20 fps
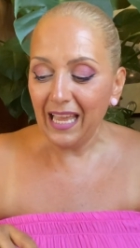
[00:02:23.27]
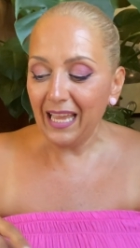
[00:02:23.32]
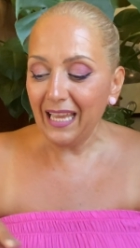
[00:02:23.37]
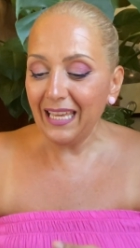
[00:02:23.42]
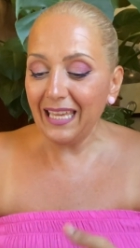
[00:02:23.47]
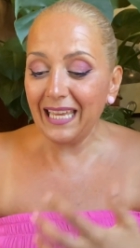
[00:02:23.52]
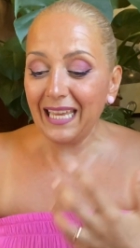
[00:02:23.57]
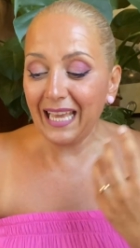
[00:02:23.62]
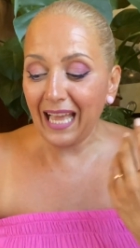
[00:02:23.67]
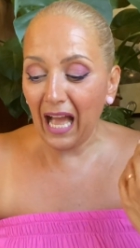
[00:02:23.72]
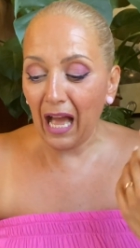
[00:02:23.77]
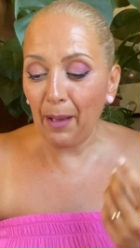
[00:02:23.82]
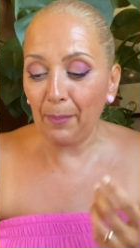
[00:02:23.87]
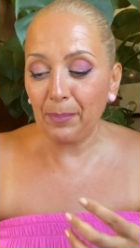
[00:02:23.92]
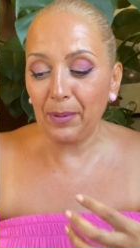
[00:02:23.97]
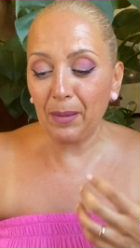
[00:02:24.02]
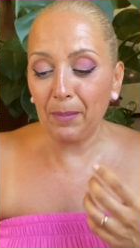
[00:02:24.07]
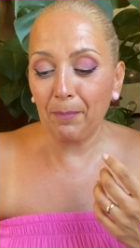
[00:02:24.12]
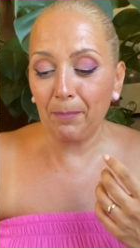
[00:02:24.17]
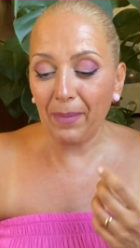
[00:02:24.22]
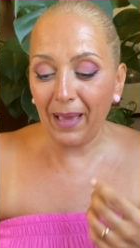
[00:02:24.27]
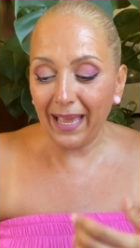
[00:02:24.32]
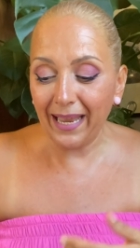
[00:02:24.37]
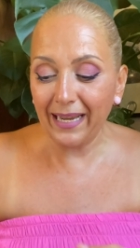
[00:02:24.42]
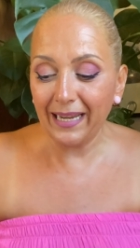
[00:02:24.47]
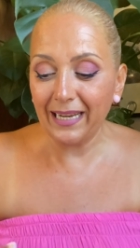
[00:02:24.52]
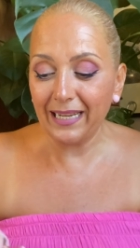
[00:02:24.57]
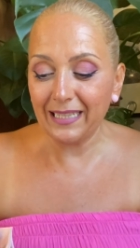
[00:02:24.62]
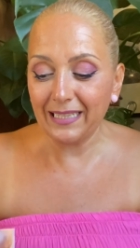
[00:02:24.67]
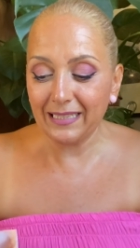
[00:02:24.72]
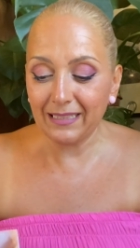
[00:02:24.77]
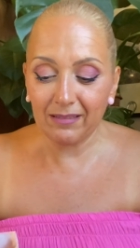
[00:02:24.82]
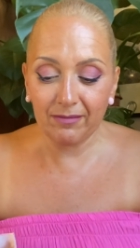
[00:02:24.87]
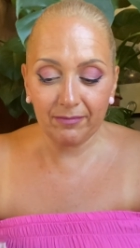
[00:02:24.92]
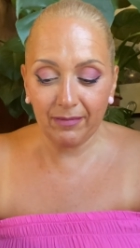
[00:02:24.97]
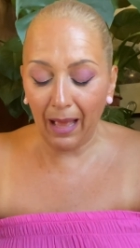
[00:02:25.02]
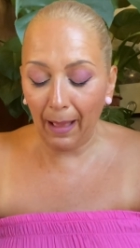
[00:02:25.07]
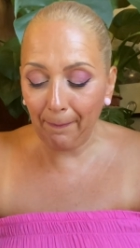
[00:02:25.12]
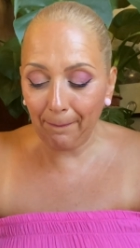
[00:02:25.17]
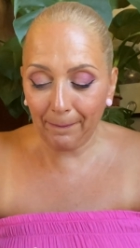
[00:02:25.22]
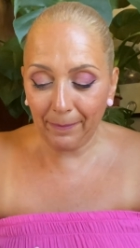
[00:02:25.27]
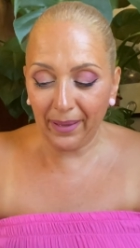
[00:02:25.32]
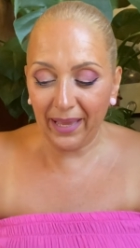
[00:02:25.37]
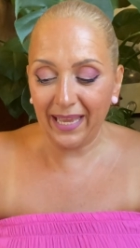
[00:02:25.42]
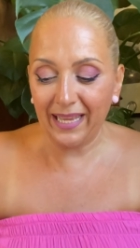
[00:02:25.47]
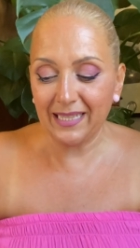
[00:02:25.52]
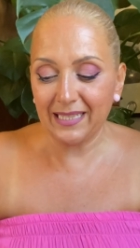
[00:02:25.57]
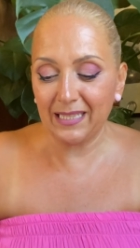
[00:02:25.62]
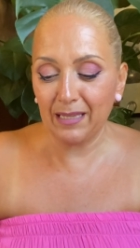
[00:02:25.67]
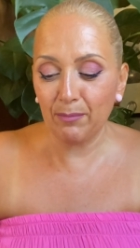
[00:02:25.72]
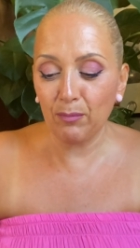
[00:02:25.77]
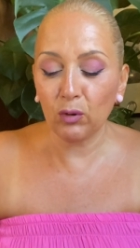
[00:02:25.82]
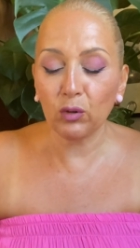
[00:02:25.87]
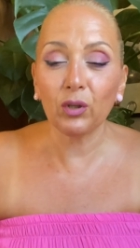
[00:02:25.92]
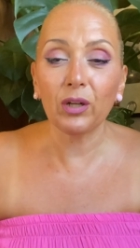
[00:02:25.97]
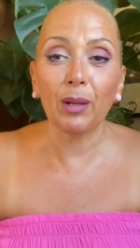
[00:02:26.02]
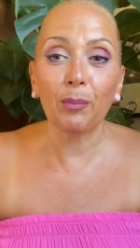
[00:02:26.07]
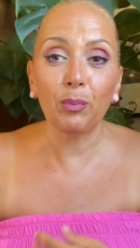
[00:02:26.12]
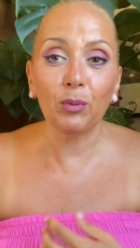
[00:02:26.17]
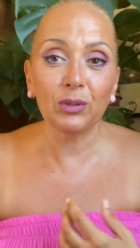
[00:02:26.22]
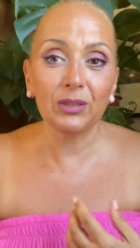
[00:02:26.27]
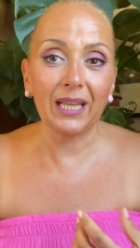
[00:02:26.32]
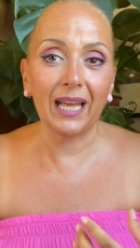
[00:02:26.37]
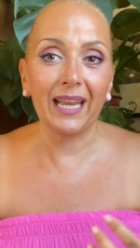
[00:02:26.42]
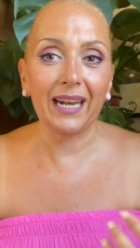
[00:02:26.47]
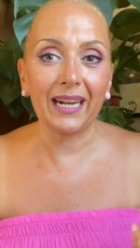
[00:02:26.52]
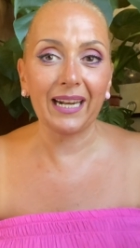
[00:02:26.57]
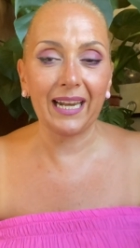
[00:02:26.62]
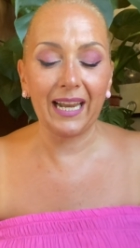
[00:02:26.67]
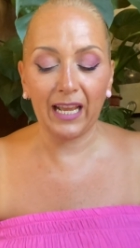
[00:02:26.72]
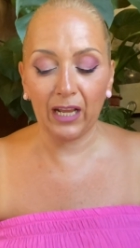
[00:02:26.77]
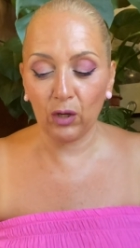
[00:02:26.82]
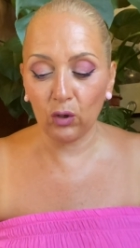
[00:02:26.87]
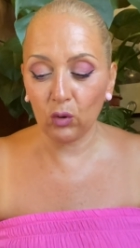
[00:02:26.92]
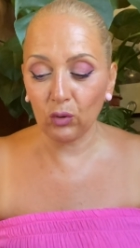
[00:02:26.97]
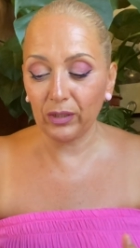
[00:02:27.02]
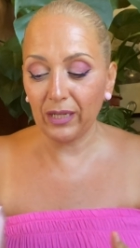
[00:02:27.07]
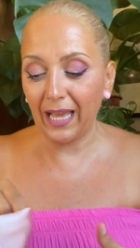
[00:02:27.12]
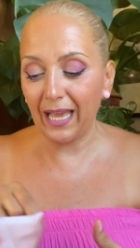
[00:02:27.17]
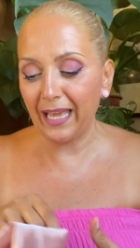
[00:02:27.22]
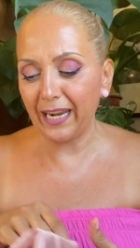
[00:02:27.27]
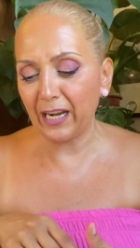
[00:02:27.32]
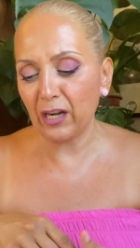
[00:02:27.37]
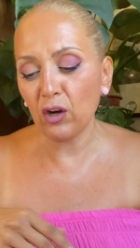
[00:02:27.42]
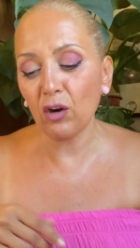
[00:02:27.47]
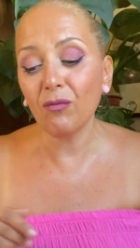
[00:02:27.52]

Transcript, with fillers: i capi ben appesi in modo da poterne godere.